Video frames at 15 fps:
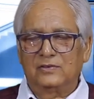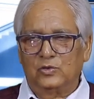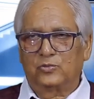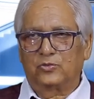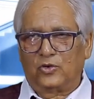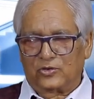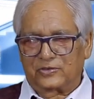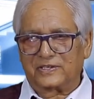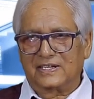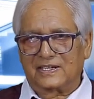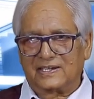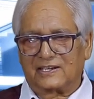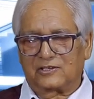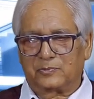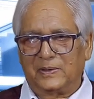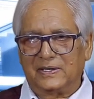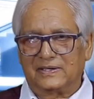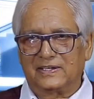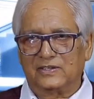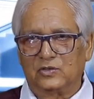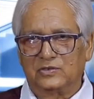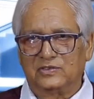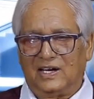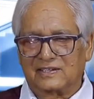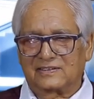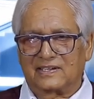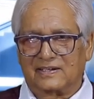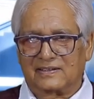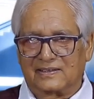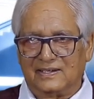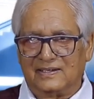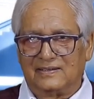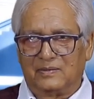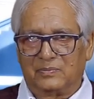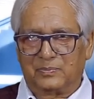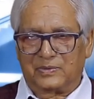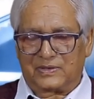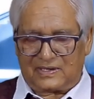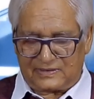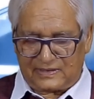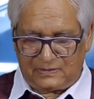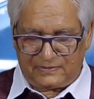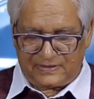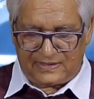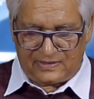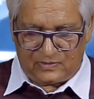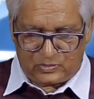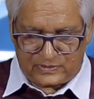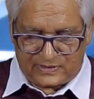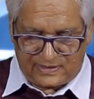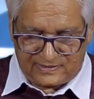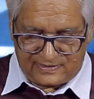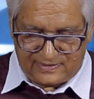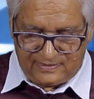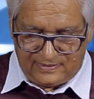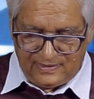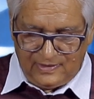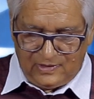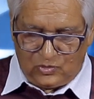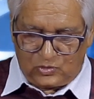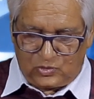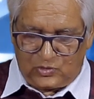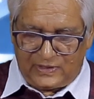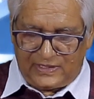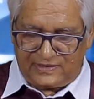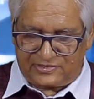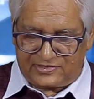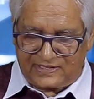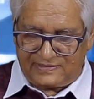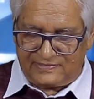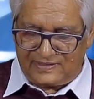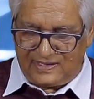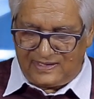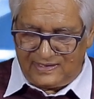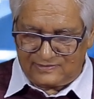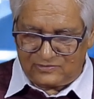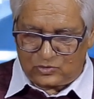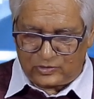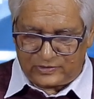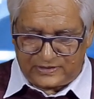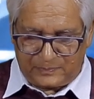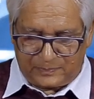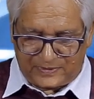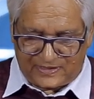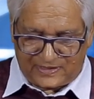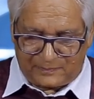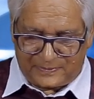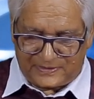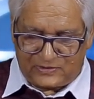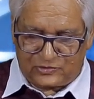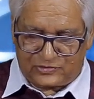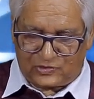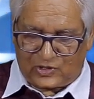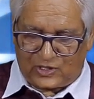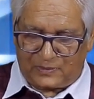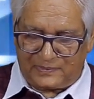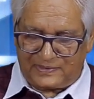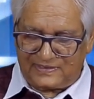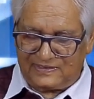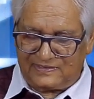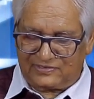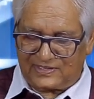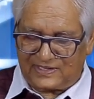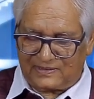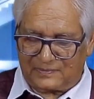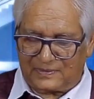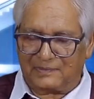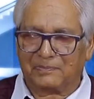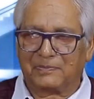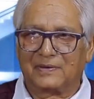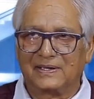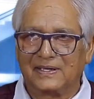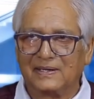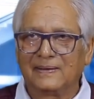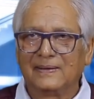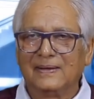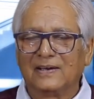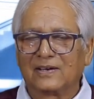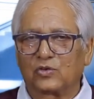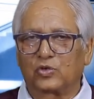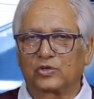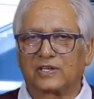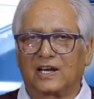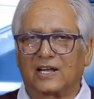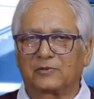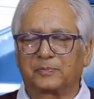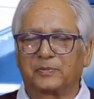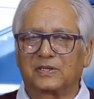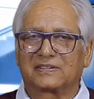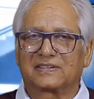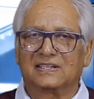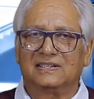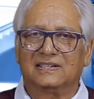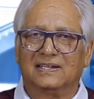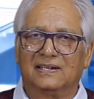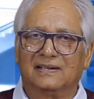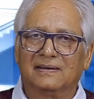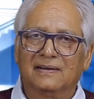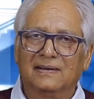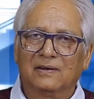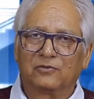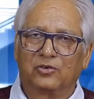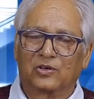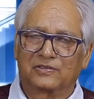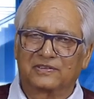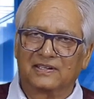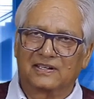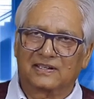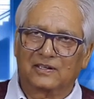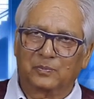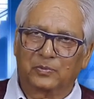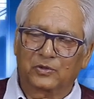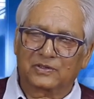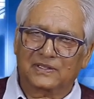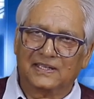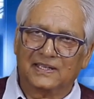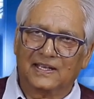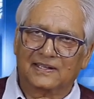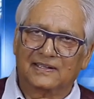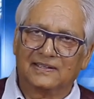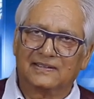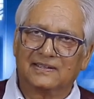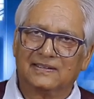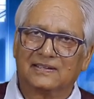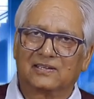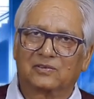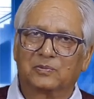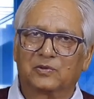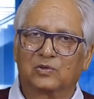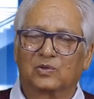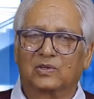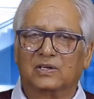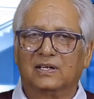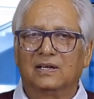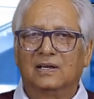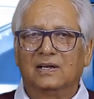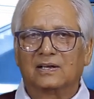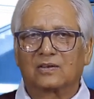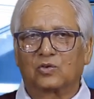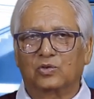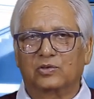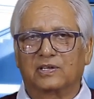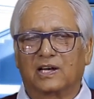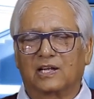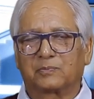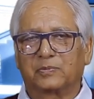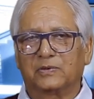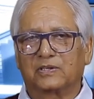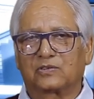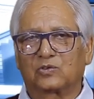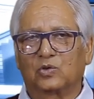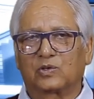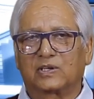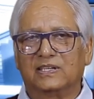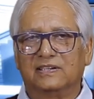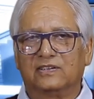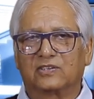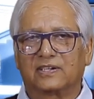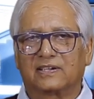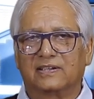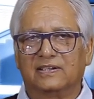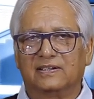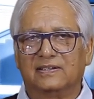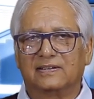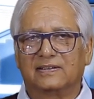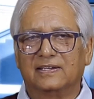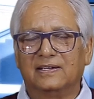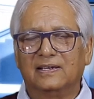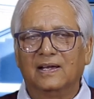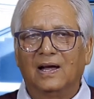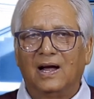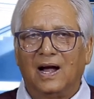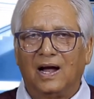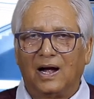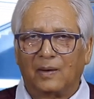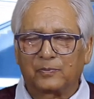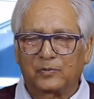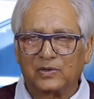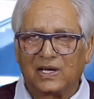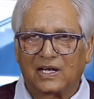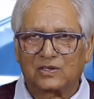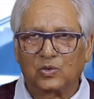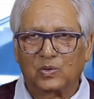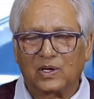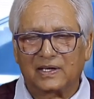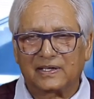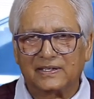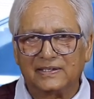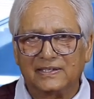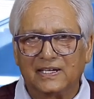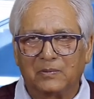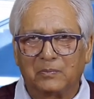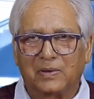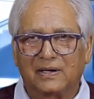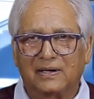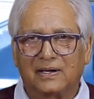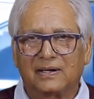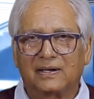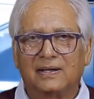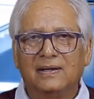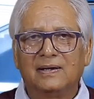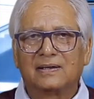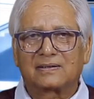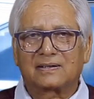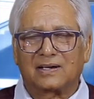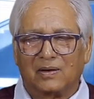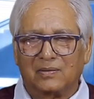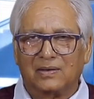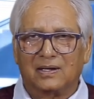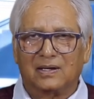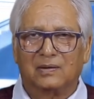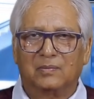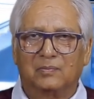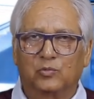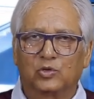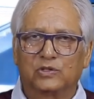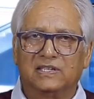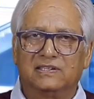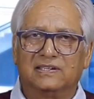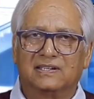जो फॉरेंसिक एक्सपर्ट हैं जो जांच करते हैं जब कत्ल वगैरह होता है तो उन्होंने इस जहां तुलसी प्रजापति और सौराबद्दीन शेख की गुजरात पुलिस के लिए फॉरसिनिक रिपोर्ट तैयार की थी जिसमें उन्होंने गुजरात पुलिस को क्लीन चिट दे दी थी आपको याद होगा कि ये मर्डर मोदी